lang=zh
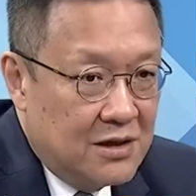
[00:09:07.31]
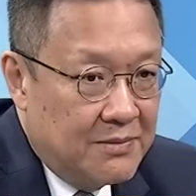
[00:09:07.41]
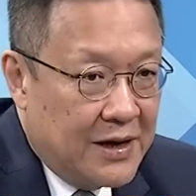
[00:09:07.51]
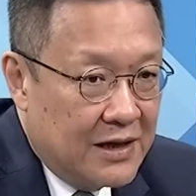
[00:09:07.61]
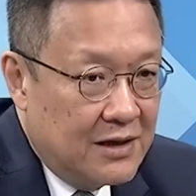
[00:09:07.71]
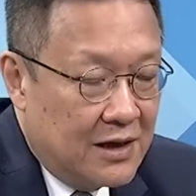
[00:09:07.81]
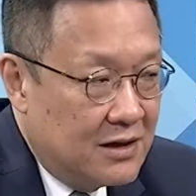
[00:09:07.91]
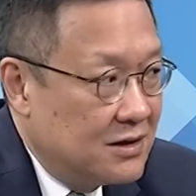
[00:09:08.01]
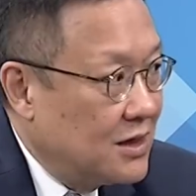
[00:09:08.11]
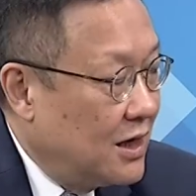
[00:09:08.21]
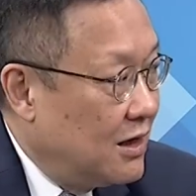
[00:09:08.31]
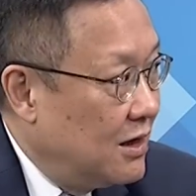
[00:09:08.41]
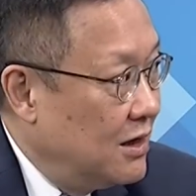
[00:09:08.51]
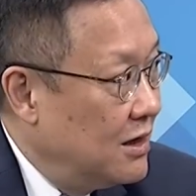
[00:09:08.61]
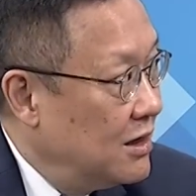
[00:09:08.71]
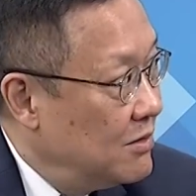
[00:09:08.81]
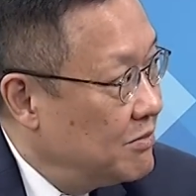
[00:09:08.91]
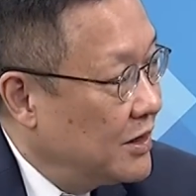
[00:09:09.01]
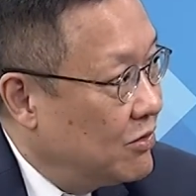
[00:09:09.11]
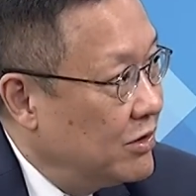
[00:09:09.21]
天盘点一下哈。
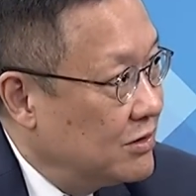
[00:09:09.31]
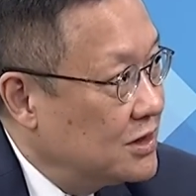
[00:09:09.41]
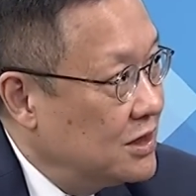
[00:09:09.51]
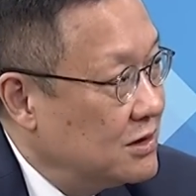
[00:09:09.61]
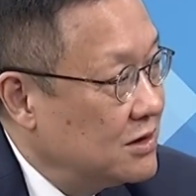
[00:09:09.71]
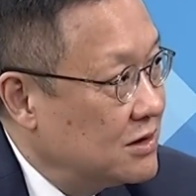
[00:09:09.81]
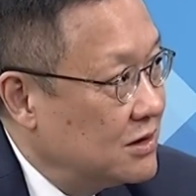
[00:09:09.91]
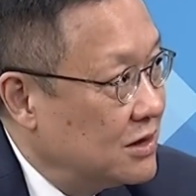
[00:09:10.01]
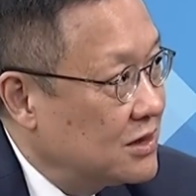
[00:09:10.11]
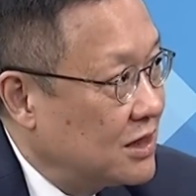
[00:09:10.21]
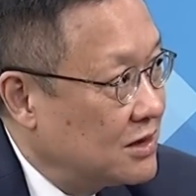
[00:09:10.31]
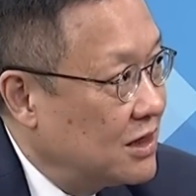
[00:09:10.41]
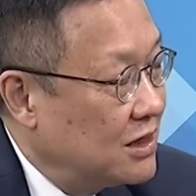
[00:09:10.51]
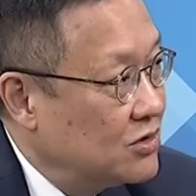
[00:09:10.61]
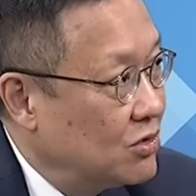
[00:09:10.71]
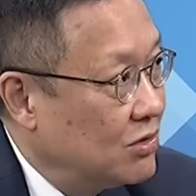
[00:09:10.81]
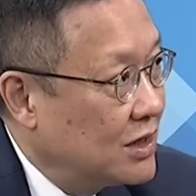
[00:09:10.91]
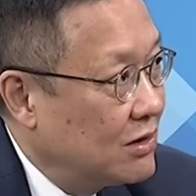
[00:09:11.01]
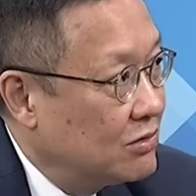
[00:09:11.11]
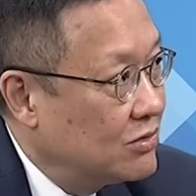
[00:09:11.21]
美国有限制自己的厂商跟中国
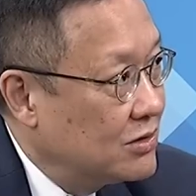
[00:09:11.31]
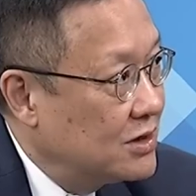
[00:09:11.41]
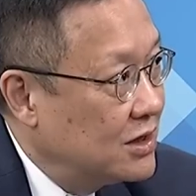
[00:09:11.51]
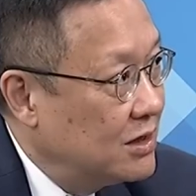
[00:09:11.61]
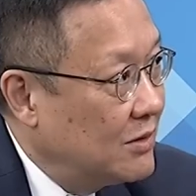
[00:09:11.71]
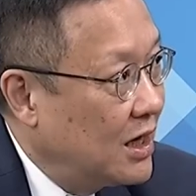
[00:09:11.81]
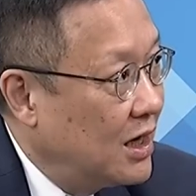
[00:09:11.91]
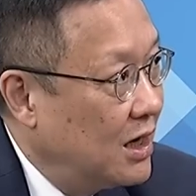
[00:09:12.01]
大陆做生意吗？